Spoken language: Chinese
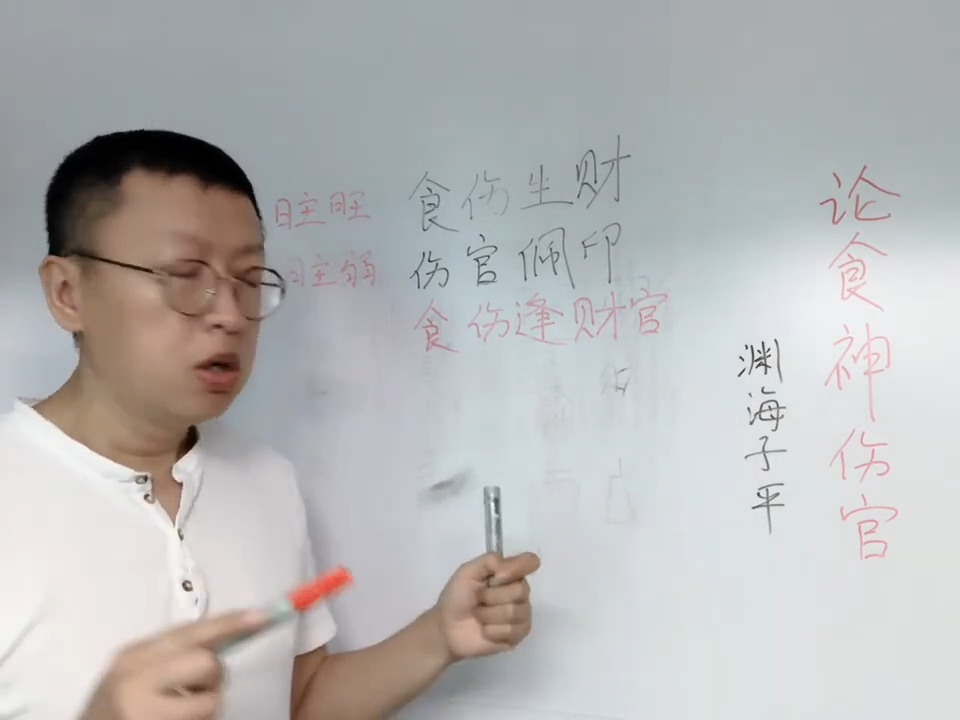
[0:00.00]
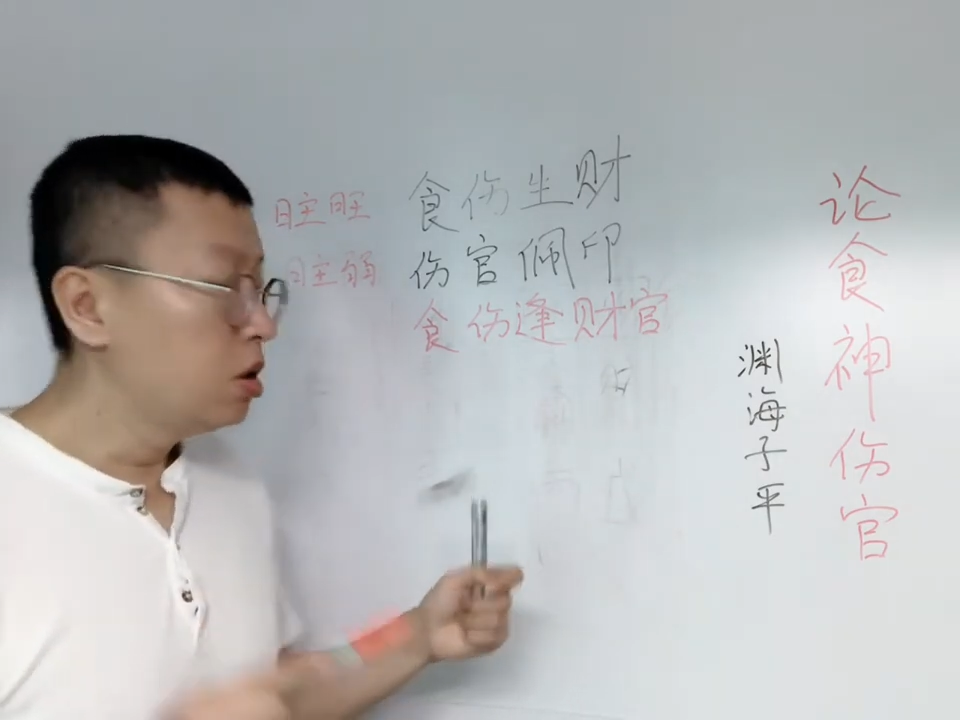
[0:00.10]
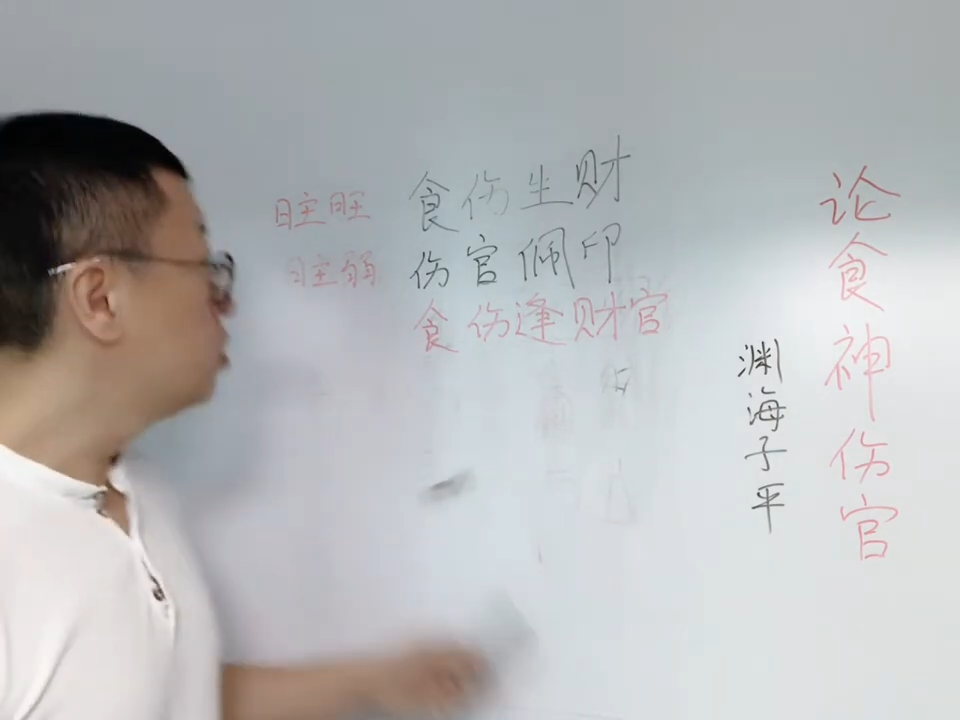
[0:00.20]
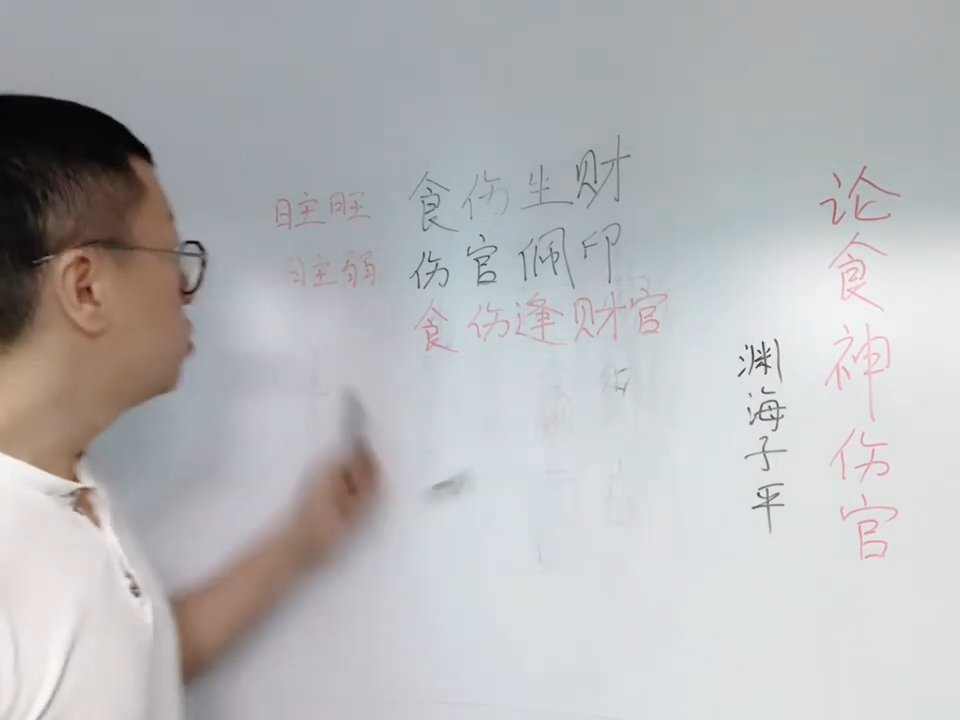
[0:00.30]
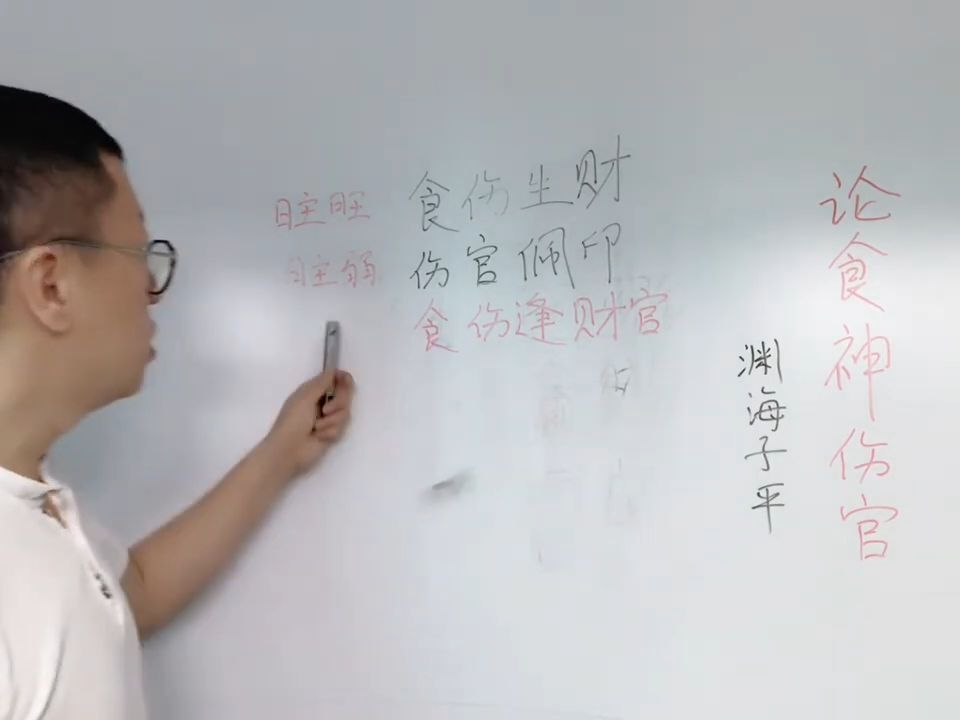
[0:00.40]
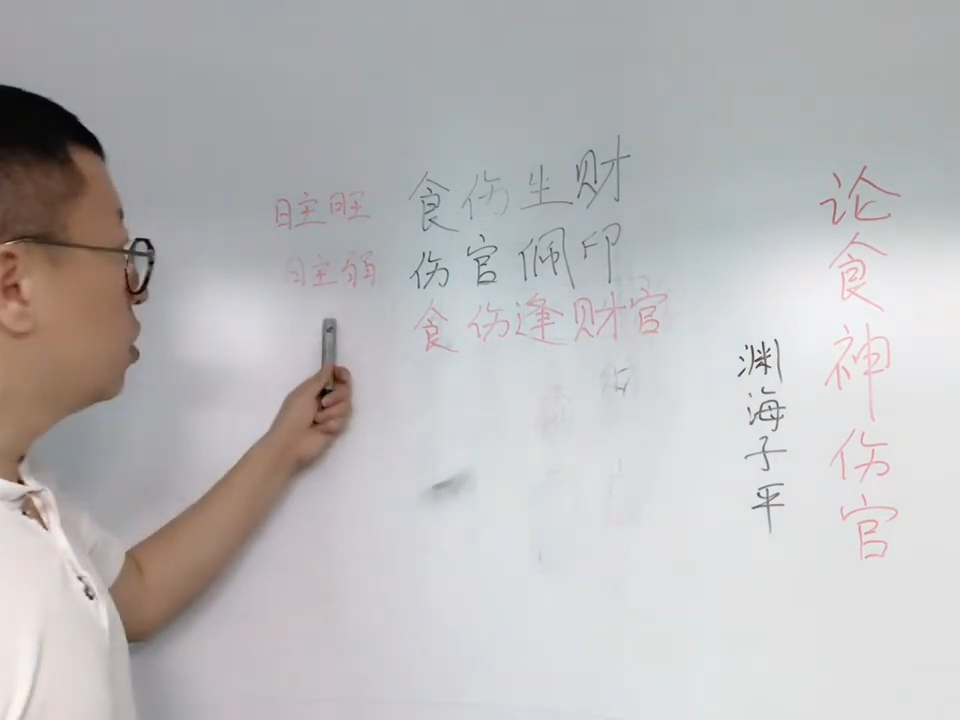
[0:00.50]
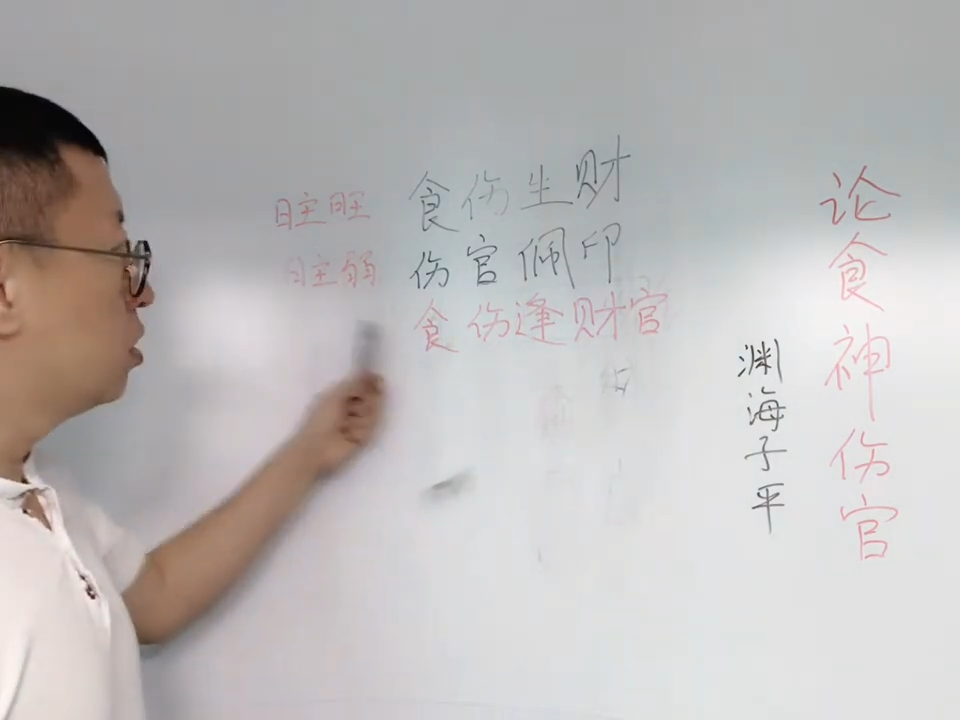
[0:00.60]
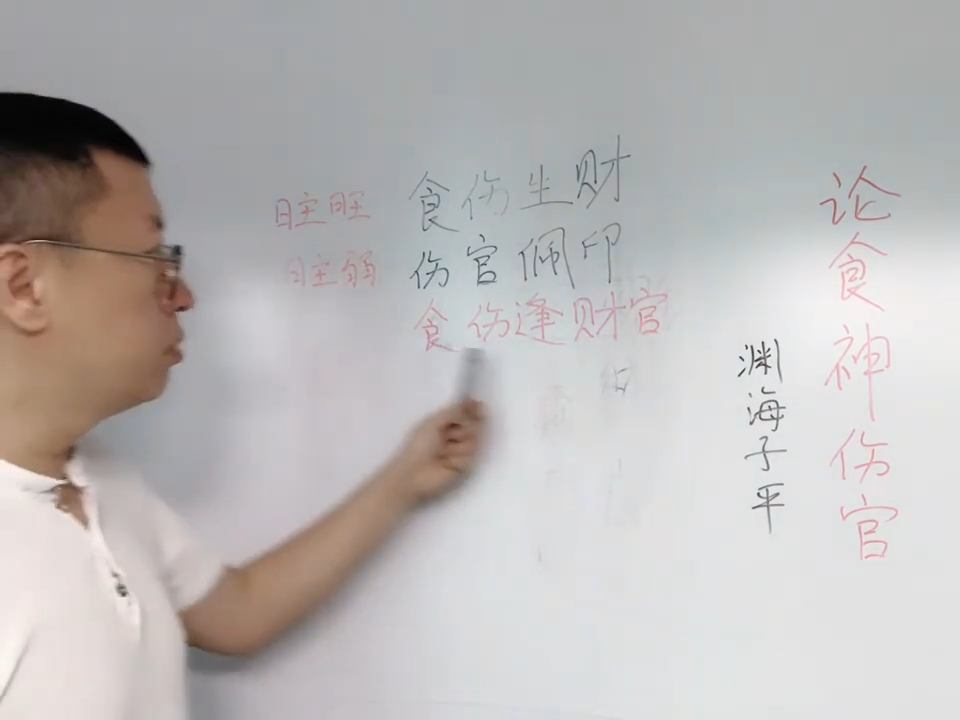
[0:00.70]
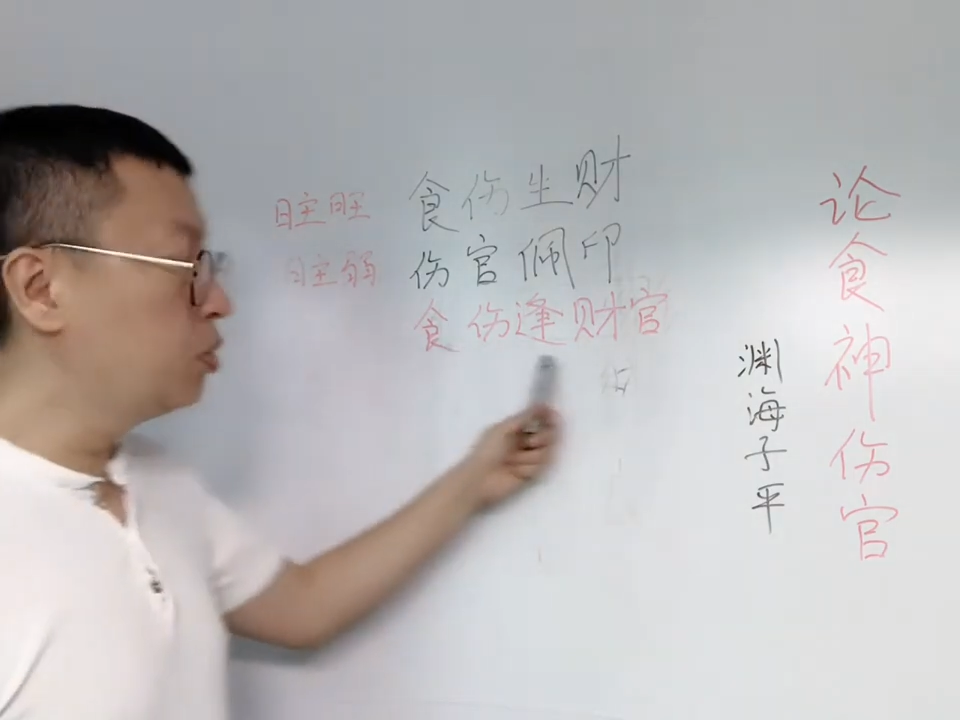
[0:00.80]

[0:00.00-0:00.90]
日主弱的时候，是不